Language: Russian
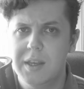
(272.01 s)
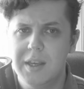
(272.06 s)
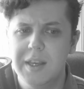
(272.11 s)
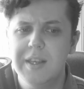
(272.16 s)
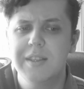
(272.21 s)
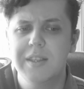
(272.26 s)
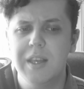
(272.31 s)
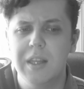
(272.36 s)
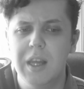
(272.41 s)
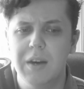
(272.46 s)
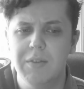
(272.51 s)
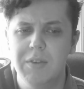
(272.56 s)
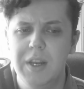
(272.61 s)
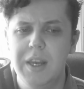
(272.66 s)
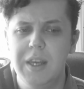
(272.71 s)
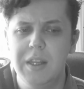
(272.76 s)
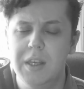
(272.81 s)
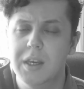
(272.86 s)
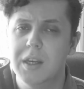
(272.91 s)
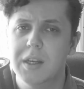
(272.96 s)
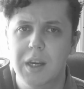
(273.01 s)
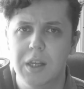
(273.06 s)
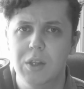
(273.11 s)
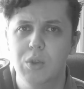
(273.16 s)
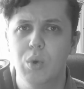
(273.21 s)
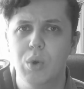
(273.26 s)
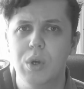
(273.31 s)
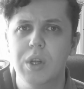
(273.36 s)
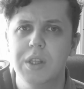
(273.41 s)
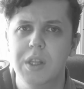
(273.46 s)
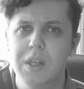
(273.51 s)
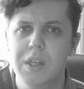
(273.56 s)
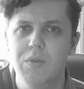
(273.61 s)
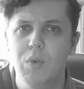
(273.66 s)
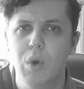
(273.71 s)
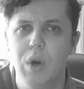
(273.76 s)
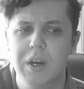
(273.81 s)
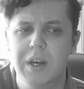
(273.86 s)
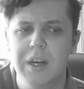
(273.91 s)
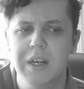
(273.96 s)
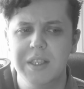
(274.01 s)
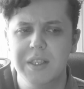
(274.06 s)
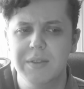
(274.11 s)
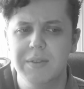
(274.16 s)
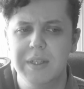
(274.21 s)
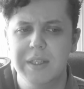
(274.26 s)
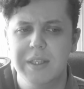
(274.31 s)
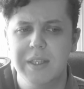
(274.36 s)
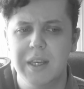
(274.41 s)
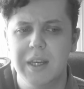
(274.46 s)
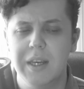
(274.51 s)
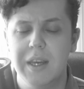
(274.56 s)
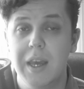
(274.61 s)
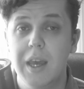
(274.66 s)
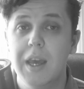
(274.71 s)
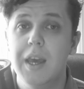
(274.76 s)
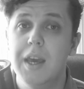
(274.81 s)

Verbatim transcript: из-за давления, которое на него оказывается.